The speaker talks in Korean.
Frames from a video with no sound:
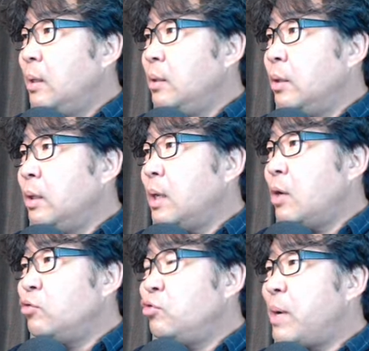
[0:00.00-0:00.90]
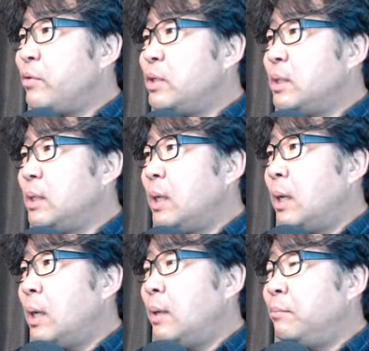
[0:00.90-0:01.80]
여기가 주방
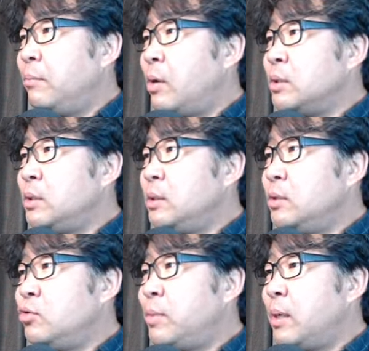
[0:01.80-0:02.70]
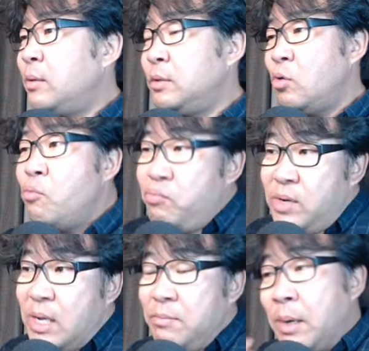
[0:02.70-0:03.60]
위치니까 멋있는 주방을 이제
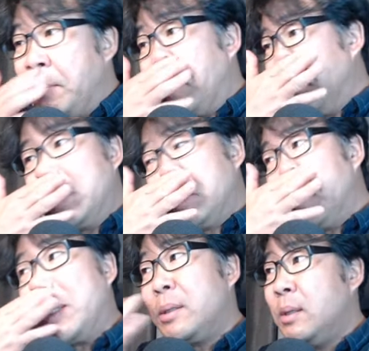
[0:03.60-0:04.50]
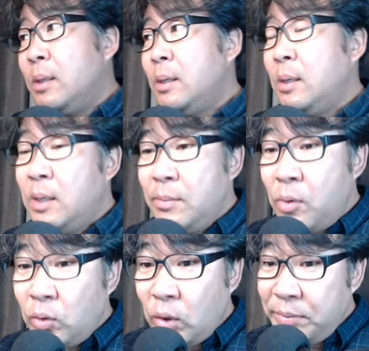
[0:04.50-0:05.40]
오픈하는 방법이 있으면
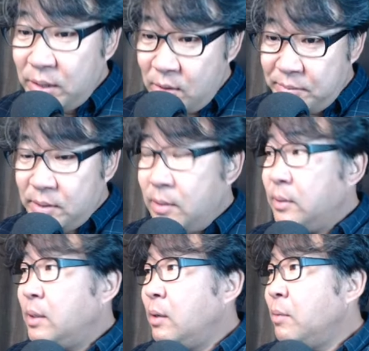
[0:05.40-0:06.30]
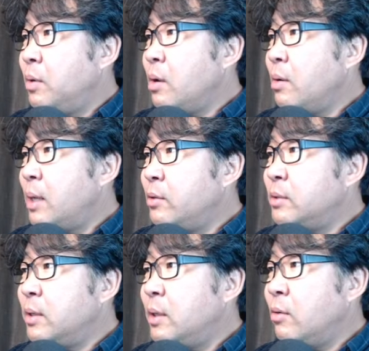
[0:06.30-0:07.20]
복도가 필요 없죠. 근데 여기 뭐 현관도
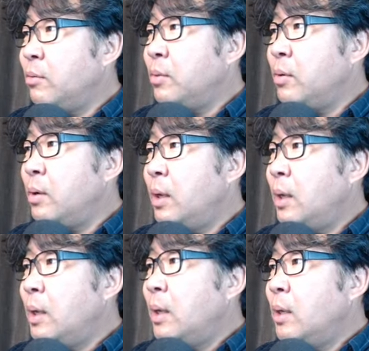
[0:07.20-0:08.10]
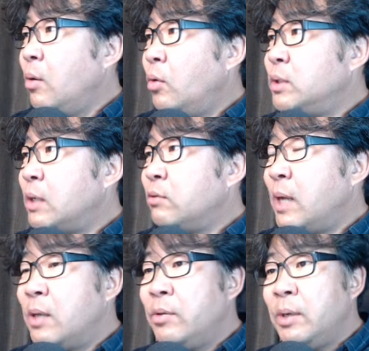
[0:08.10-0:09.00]
있어야 되고 뭐 옷장도
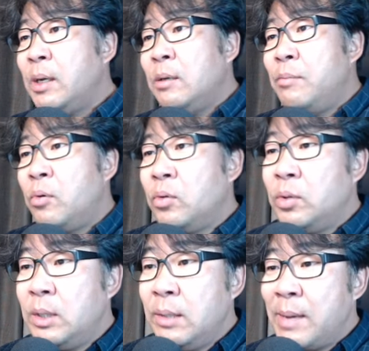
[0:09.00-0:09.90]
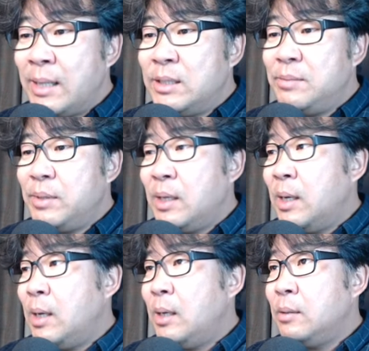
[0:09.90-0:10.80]
놔야 되니까 이런 복도들이
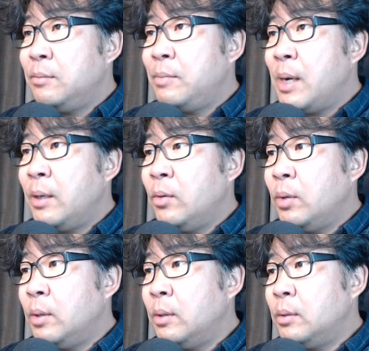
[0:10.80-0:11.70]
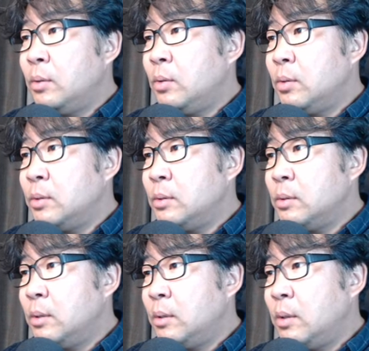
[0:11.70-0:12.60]
많습니다. 방이 이렇게 들어온 거죠. 그래서
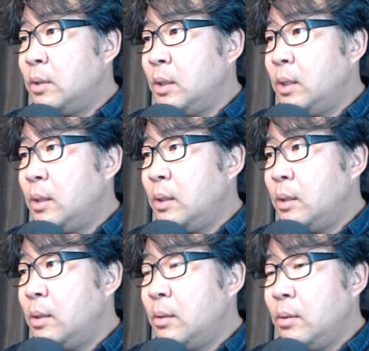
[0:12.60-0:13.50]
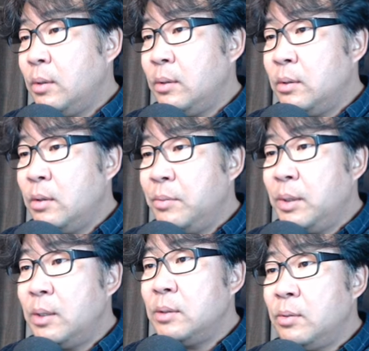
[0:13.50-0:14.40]
커튼이 이렇게 있는 겁니다.
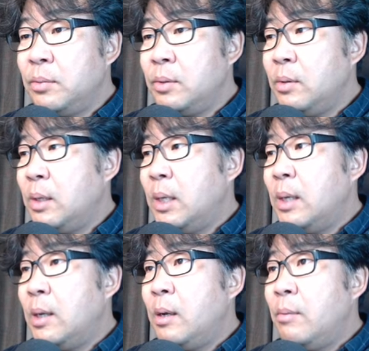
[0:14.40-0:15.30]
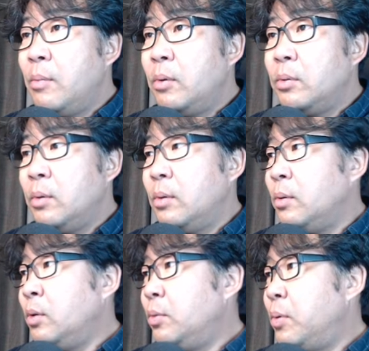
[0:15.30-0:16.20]
그래서 복도.
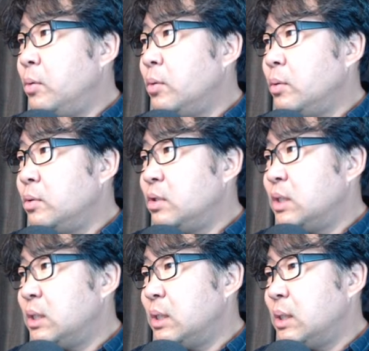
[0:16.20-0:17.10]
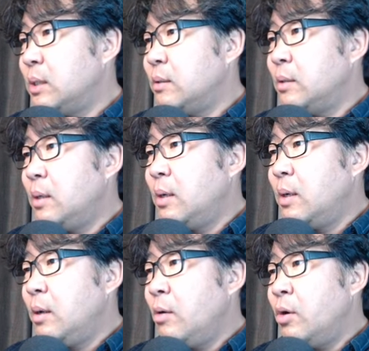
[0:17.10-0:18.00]
여기도 복도.
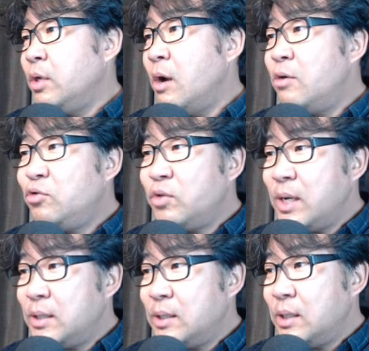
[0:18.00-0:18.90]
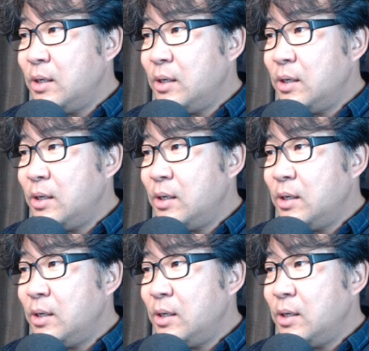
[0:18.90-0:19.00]
거의 열주 같죠.